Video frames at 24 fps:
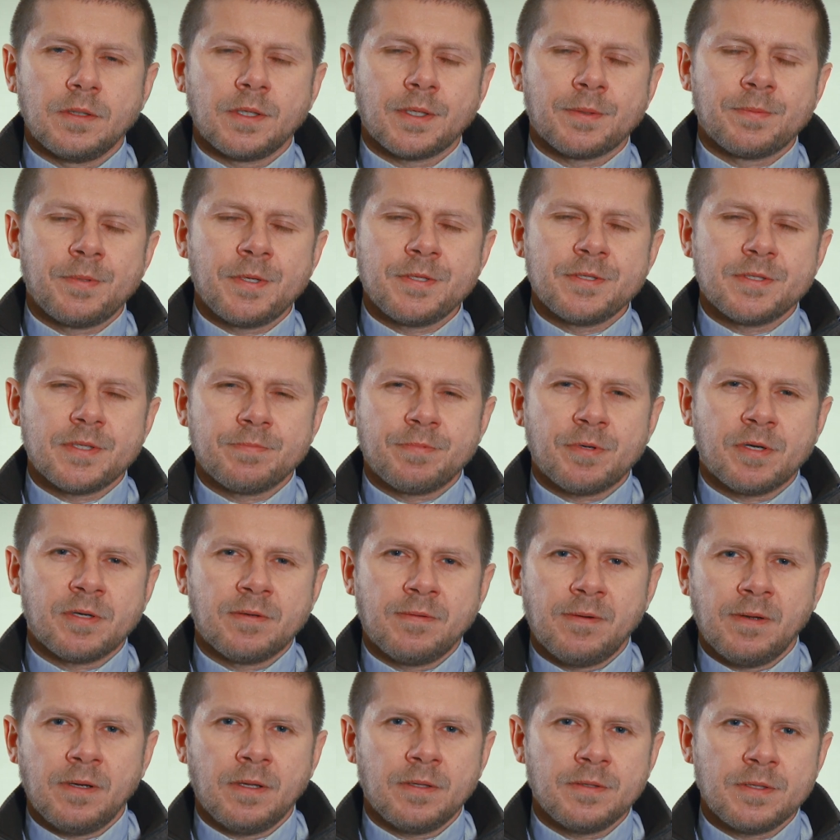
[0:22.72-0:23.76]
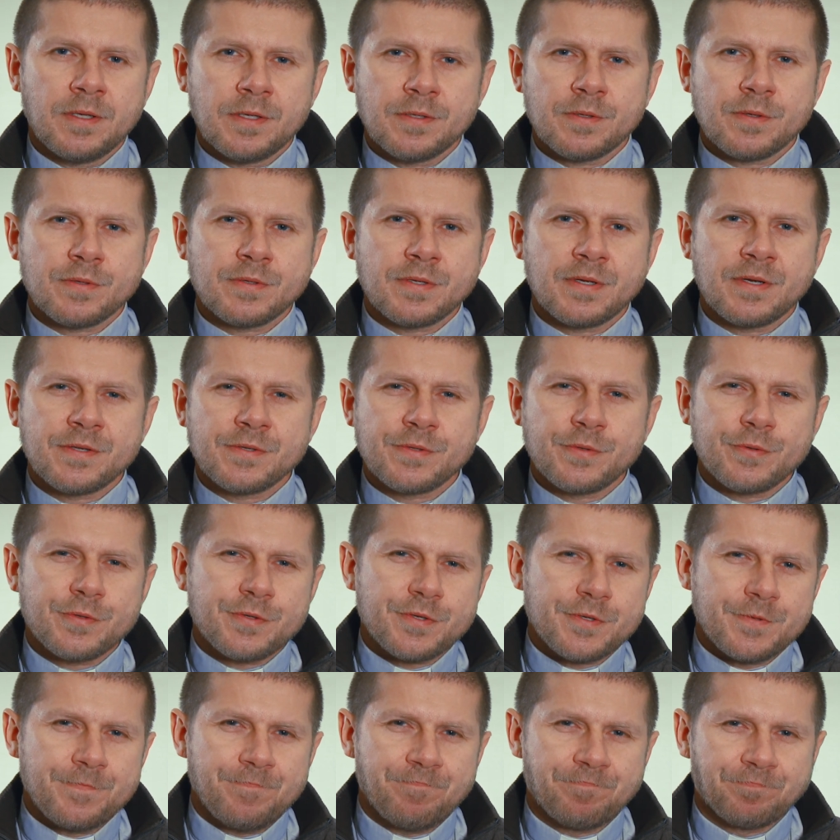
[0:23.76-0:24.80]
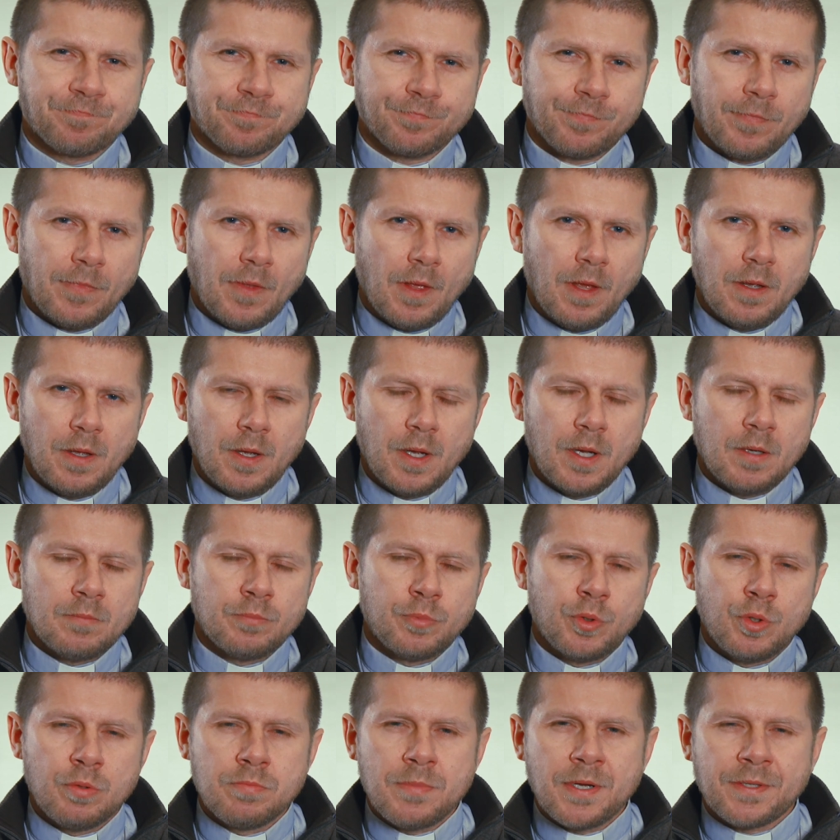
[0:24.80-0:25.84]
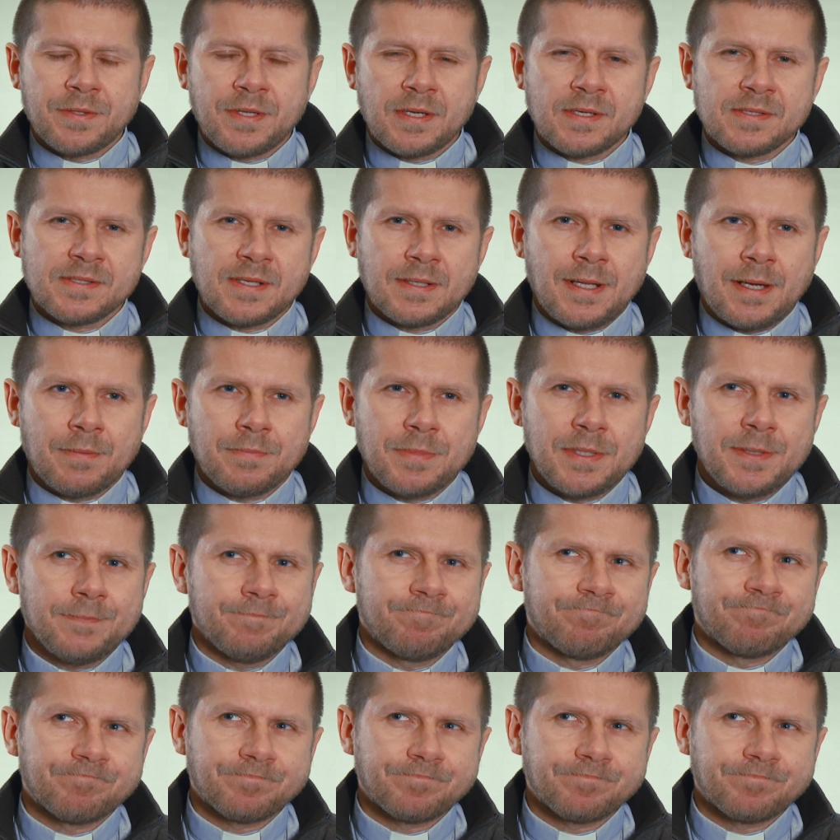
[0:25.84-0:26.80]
Niech będzie pochwalony Jezus Chrystus. Półmetek za nami.